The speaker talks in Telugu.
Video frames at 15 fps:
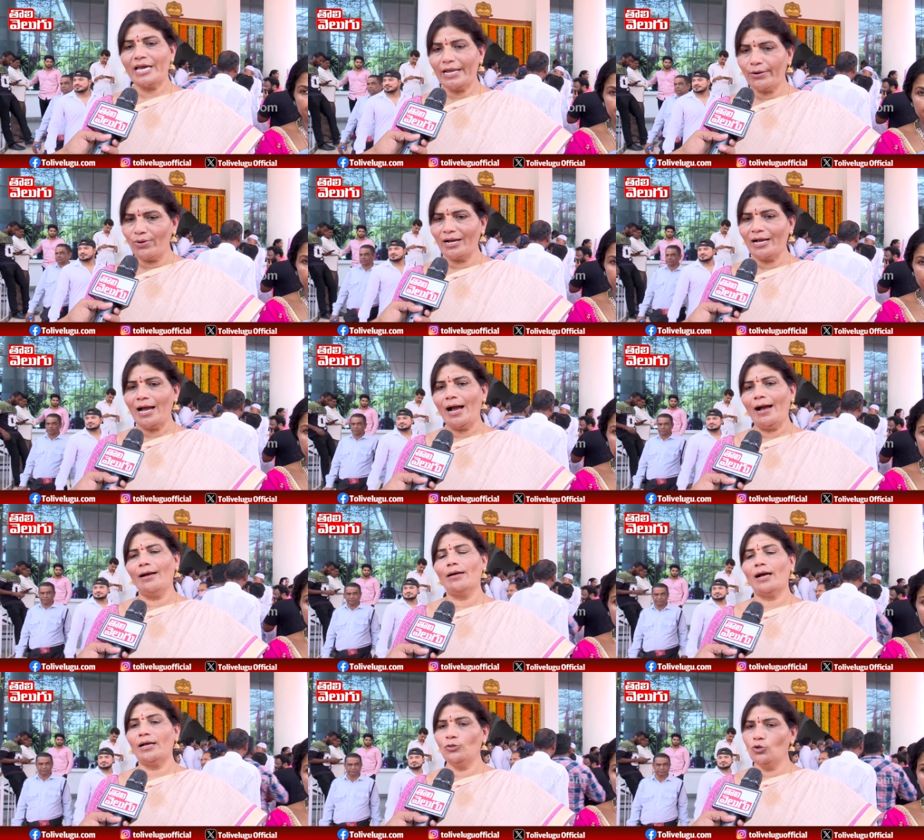చేరువగా
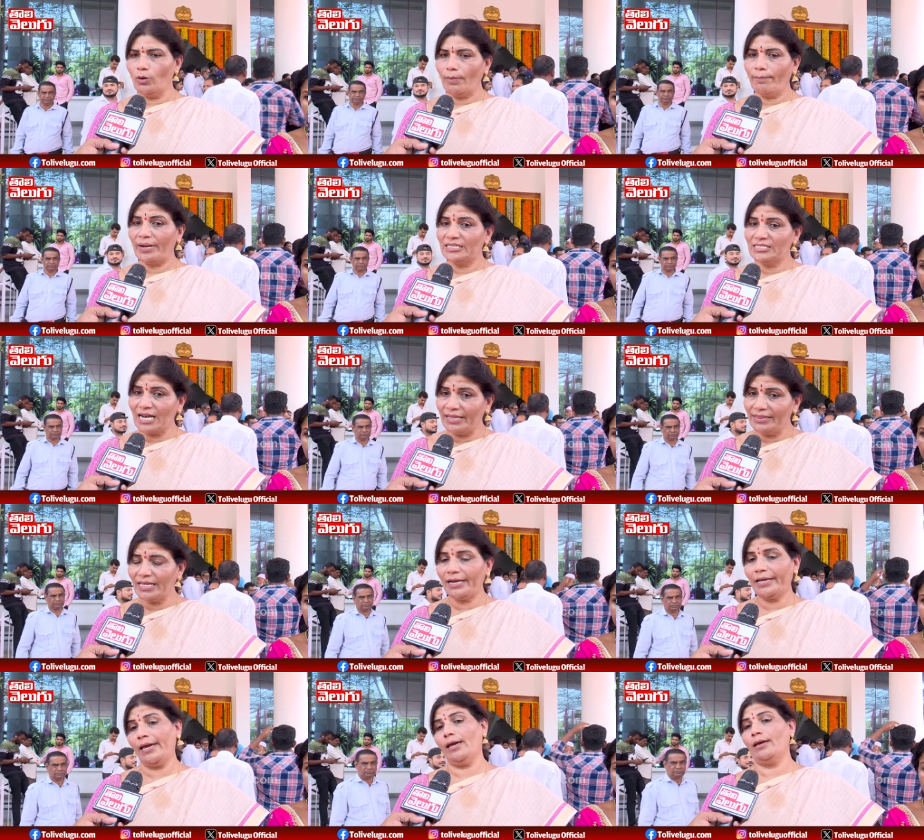అందు
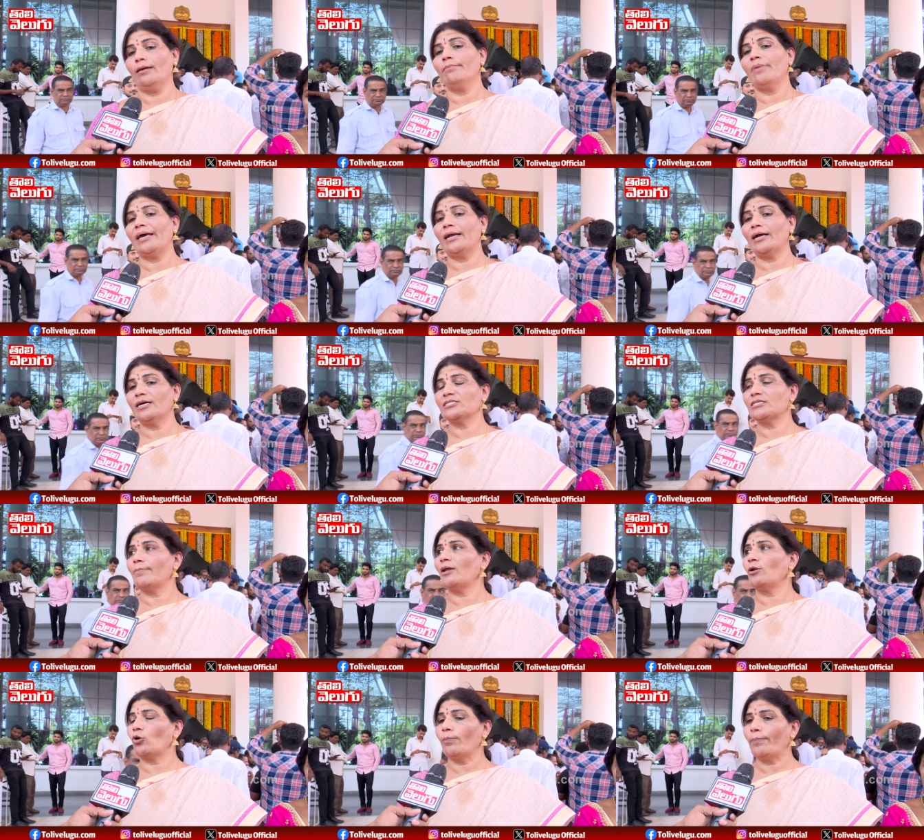ప్రజలందరికీ బహిరంగ
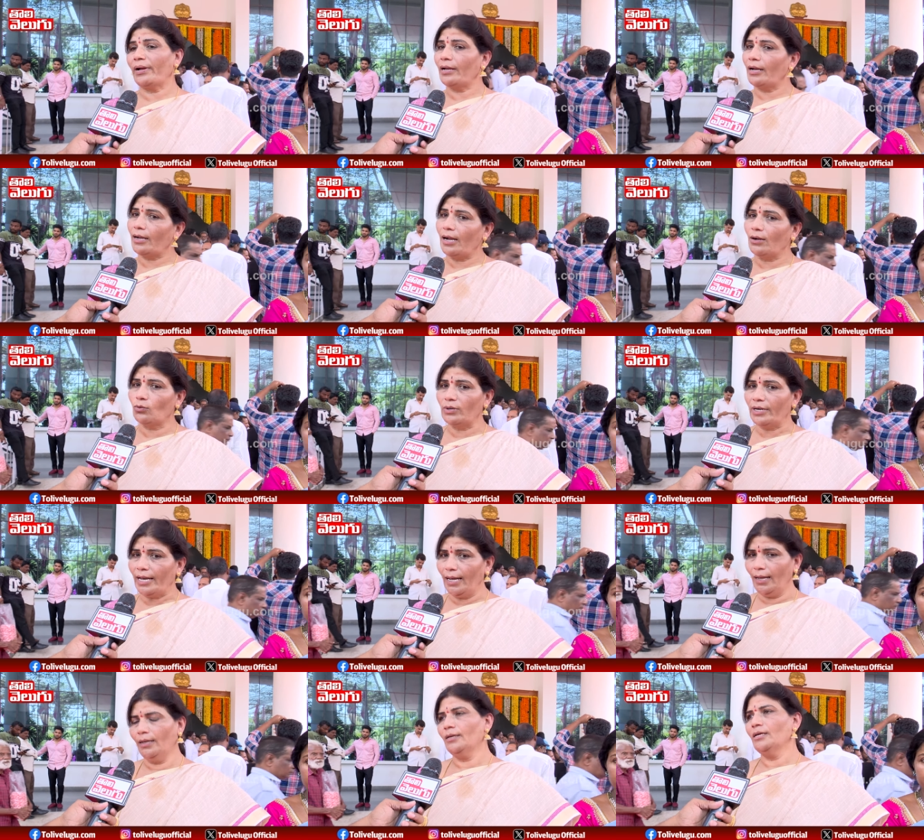సభల రూపంగా కాకుండా
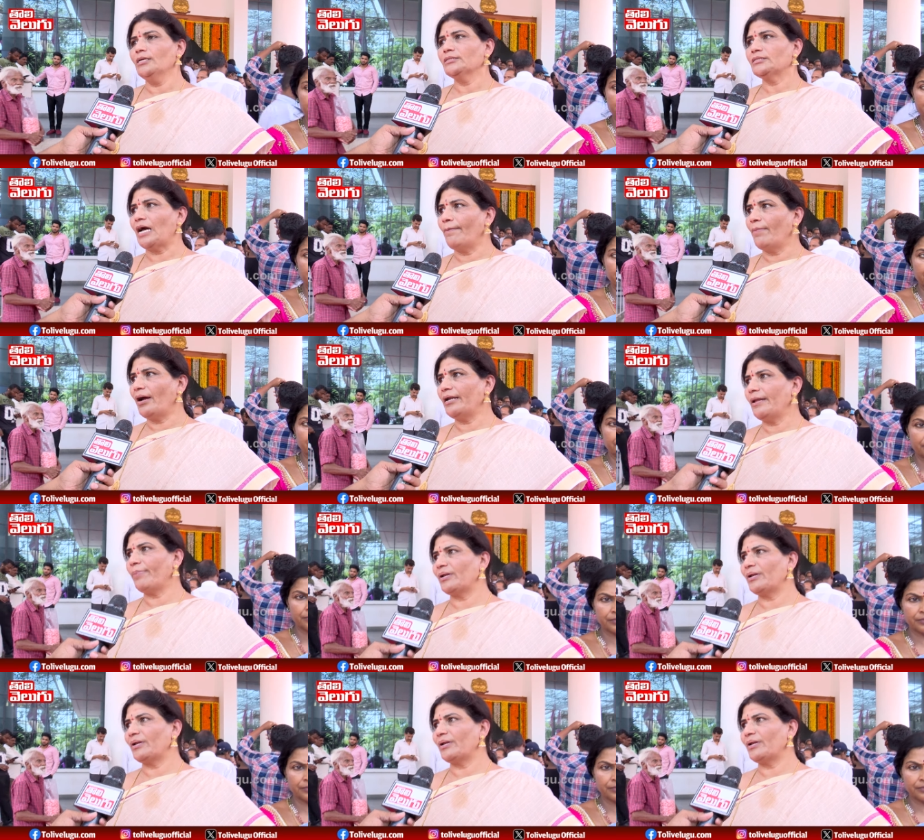సామాన్య